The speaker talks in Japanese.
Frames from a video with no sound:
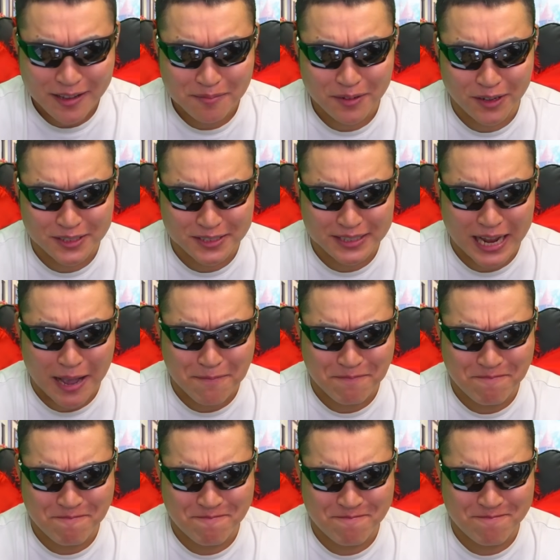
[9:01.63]
もう10連。
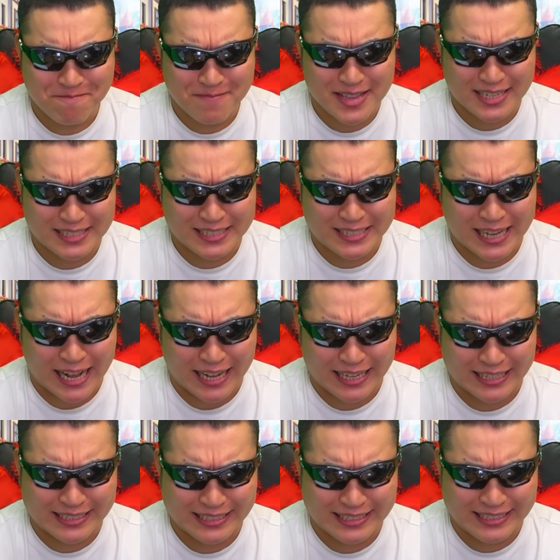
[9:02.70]
さ、
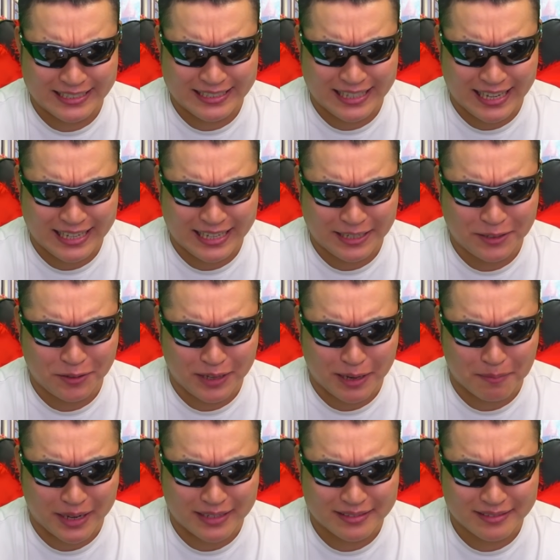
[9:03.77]
なんか一
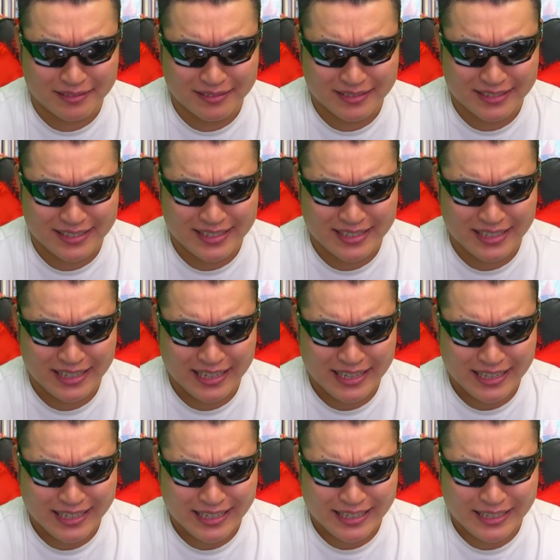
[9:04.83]
山。
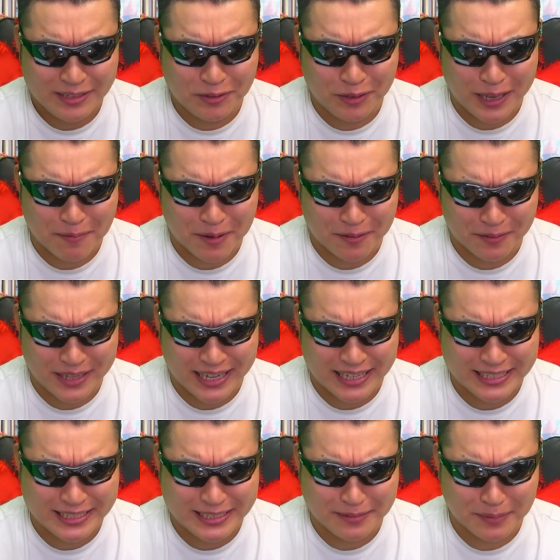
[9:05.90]
一山お
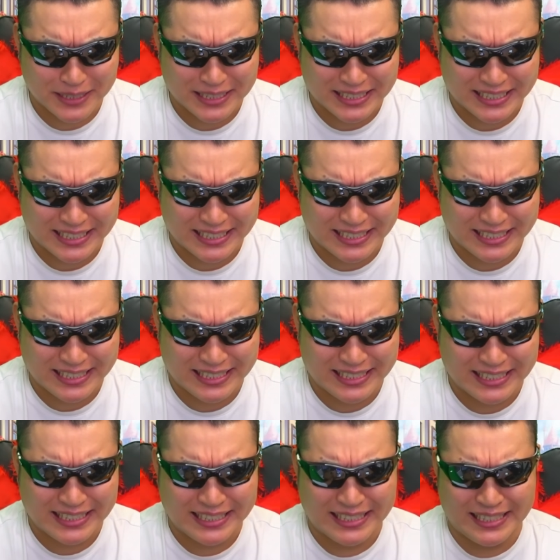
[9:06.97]
願いしま
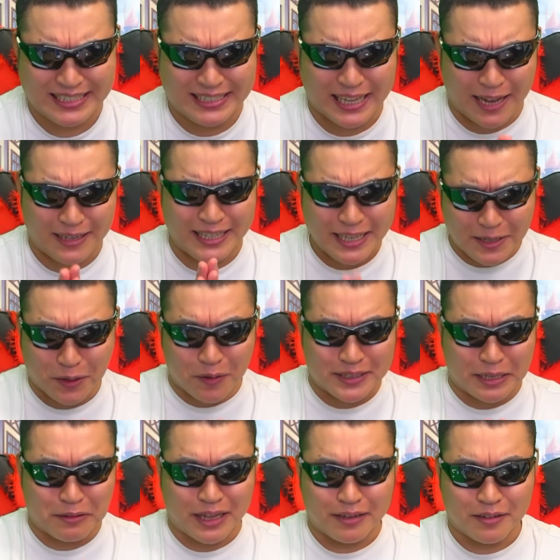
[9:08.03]
す。さ、一個は
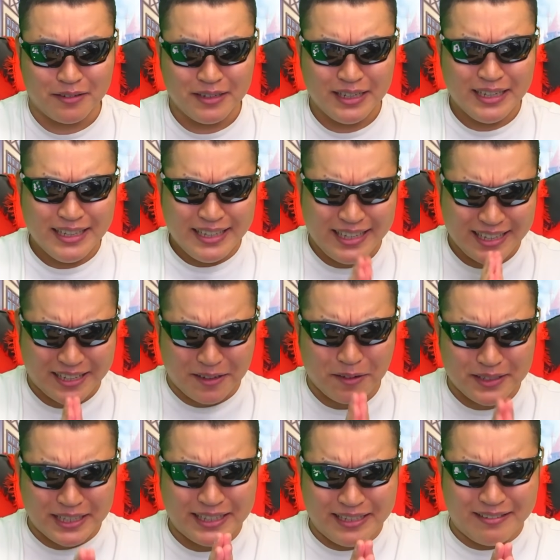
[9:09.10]
出るだろ？一個
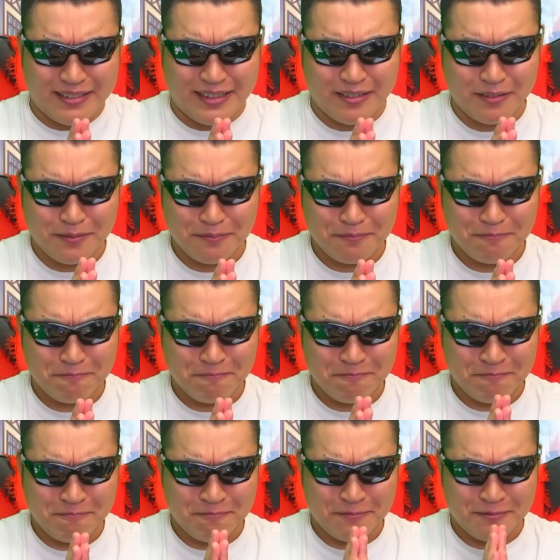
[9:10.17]
は出てくれよ。
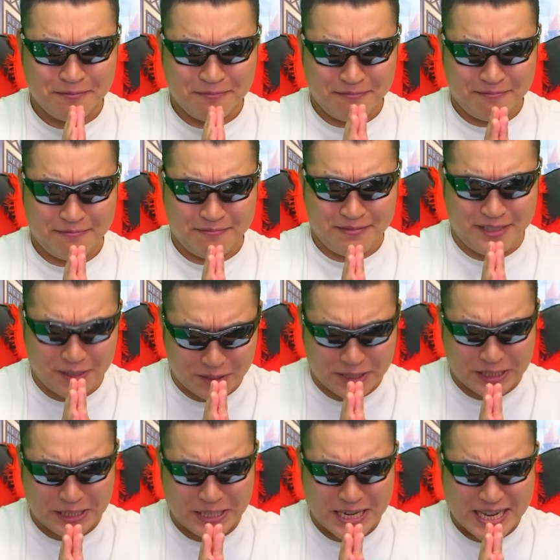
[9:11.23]
よ
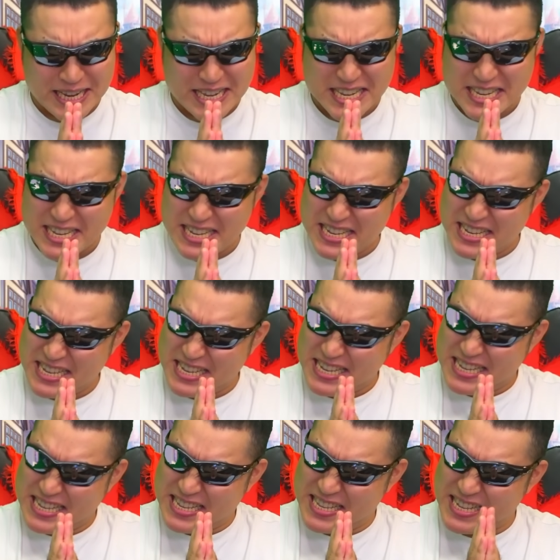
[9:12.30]
し！
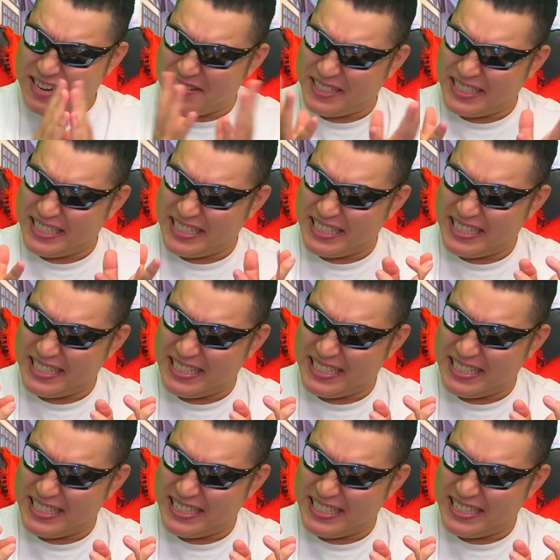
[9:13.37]
すなわち。